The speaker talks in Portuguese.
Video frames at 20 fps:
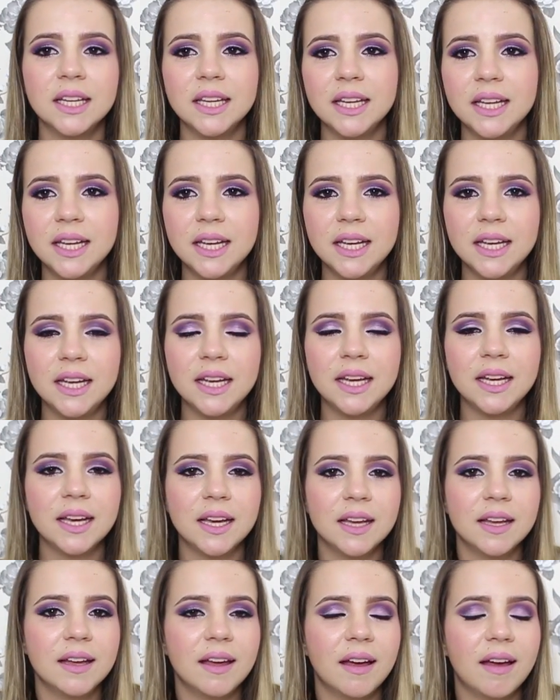E
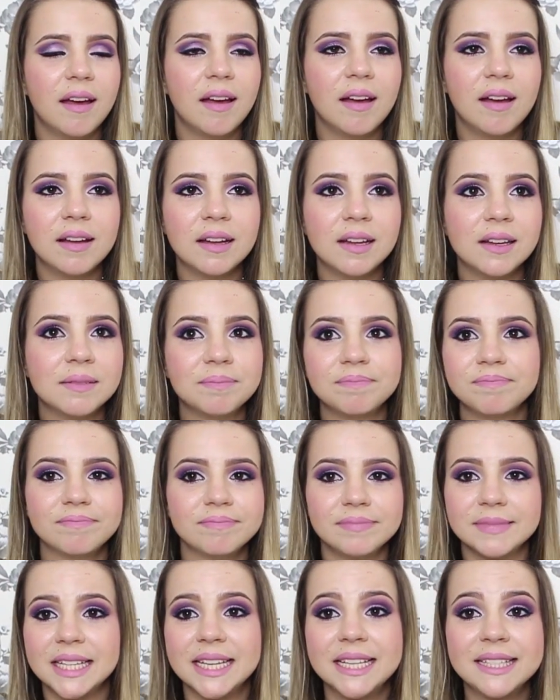uh,
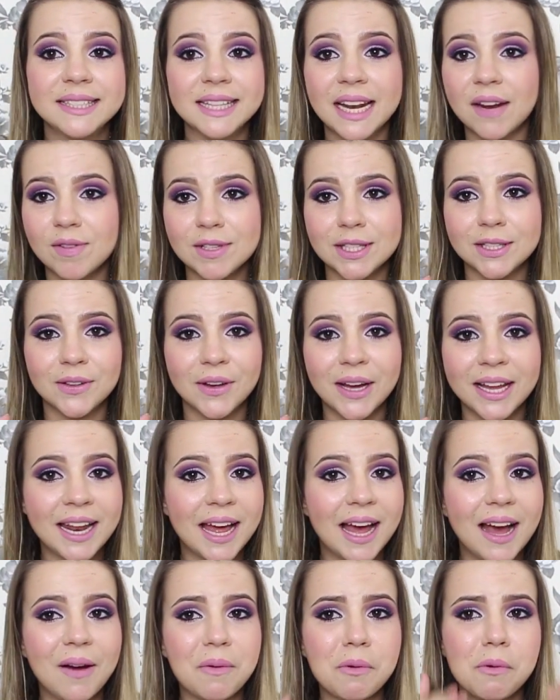inscreva-se no
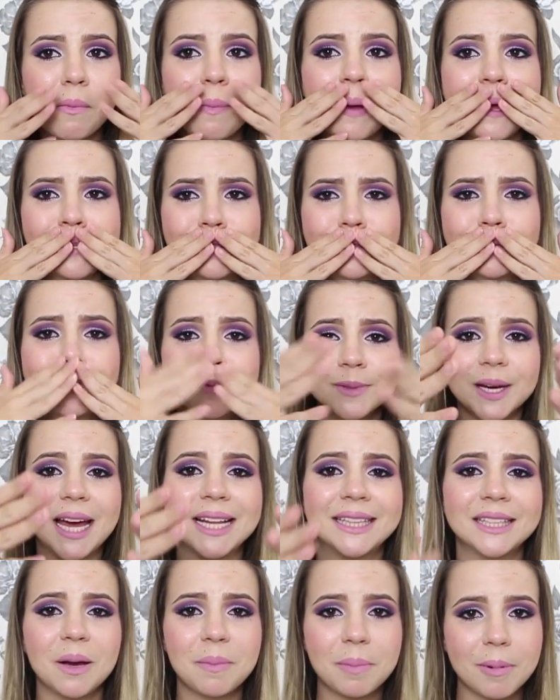canal. Um beijo.
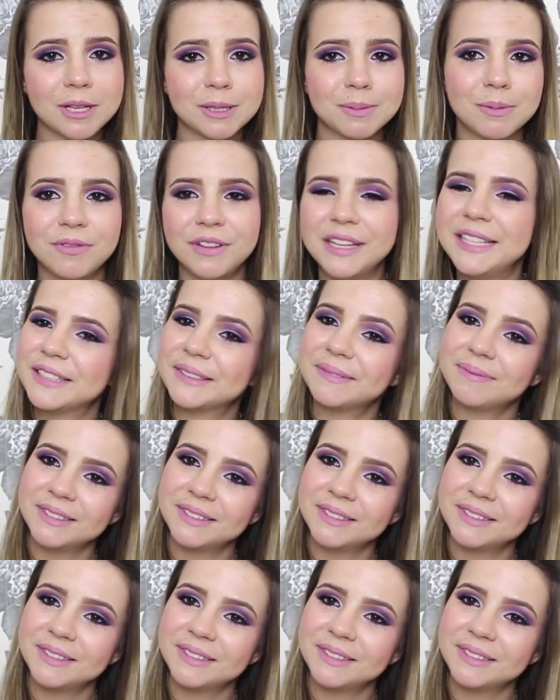Até o próximo vídeo.